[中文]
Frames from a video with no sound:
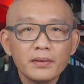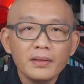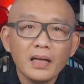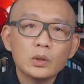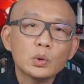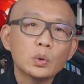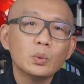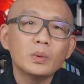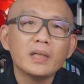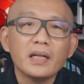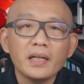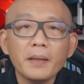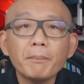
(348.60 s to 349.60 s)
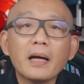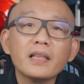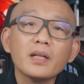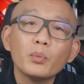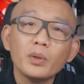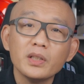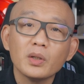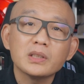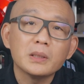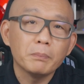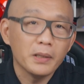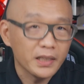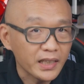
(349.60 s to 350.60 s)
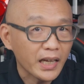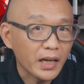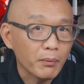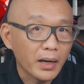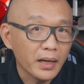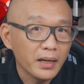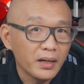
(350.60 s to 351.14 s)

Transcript: 那除了一般的 Windows 笔电以外，